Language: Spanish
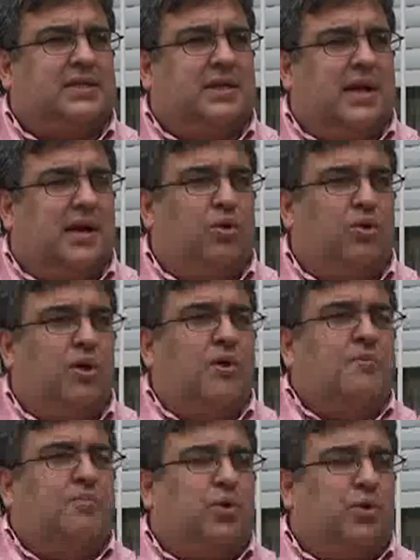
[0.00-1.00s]
Senado
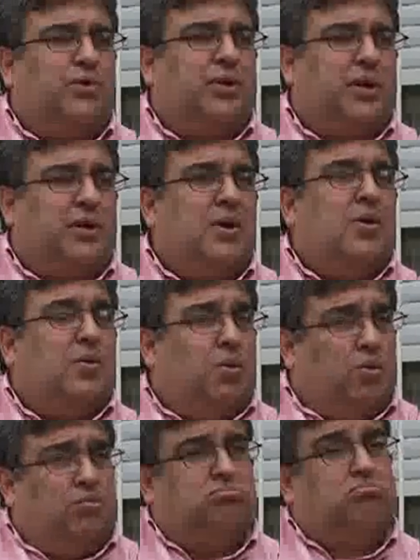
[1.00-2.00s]
donde
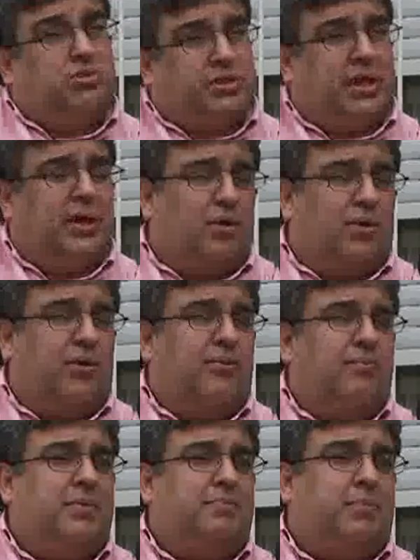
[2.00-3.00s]
un
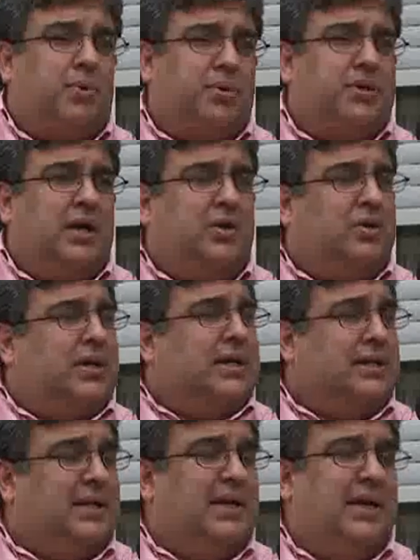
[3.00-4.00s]
senador porteño,
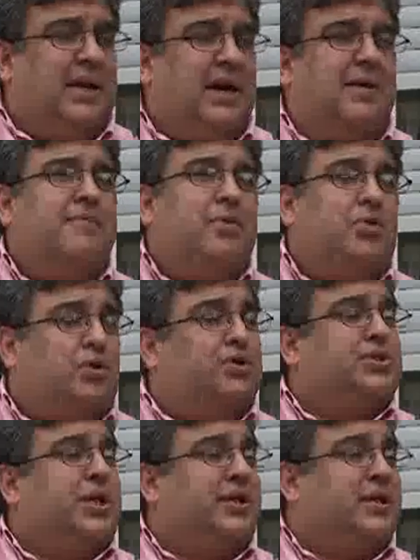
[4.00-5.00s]
le endilga
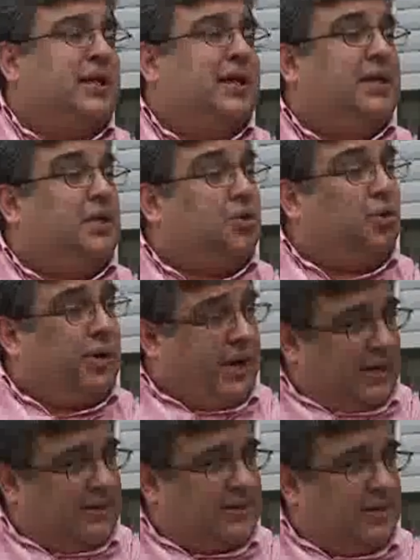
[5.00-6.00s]
no ser de la
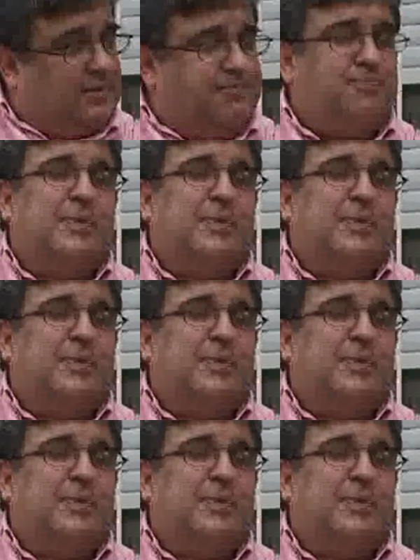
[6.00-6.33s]
aristocracia.